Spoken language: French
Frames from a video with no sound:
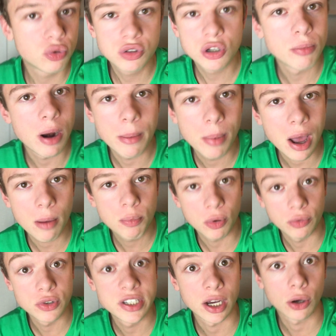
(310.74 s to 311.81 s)
tout ce blabla pour
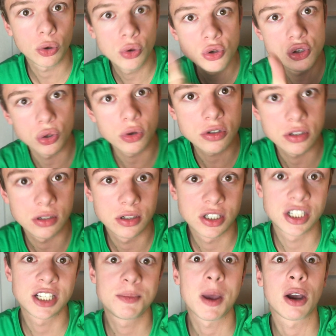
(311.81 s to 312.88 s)
vous dire une chose,
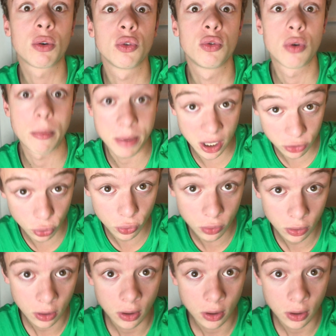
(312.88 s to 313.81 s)
j'espère qu'on se voit bientôt.